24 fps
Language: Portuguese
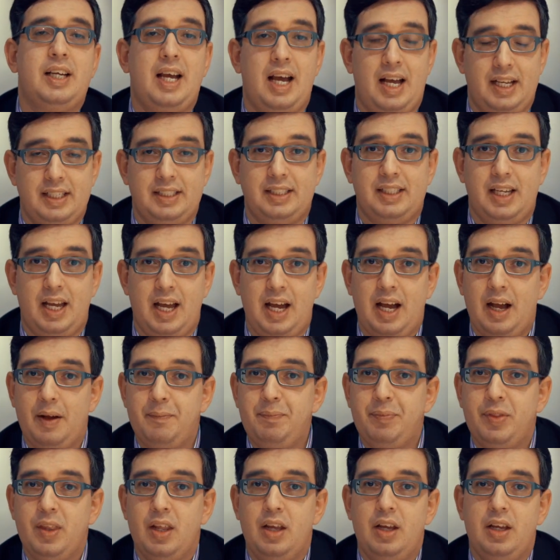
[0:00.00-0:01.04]
casar
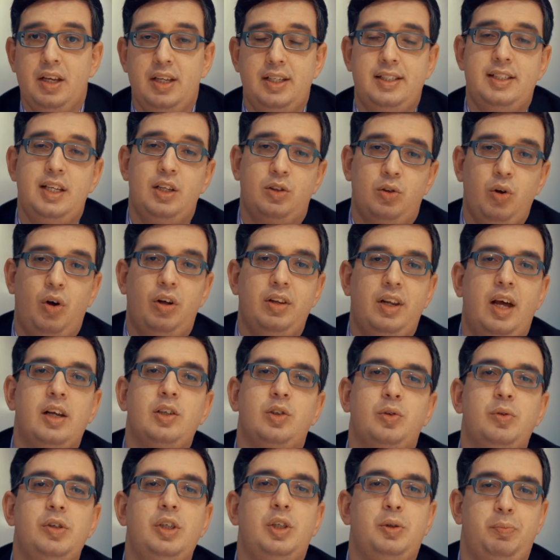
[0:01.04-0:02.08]
e se tornar
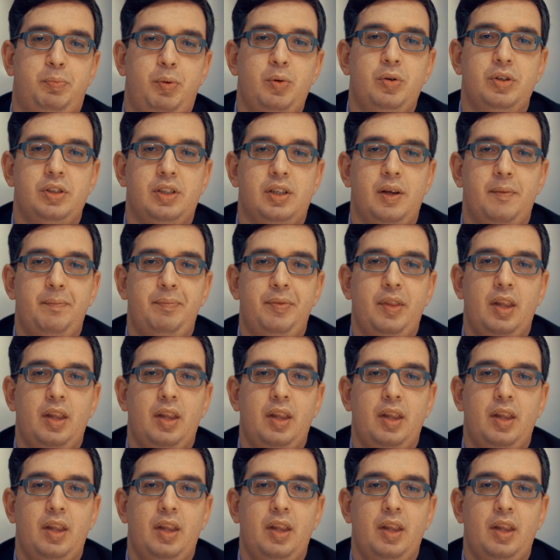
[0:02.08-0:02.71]
sua esposa.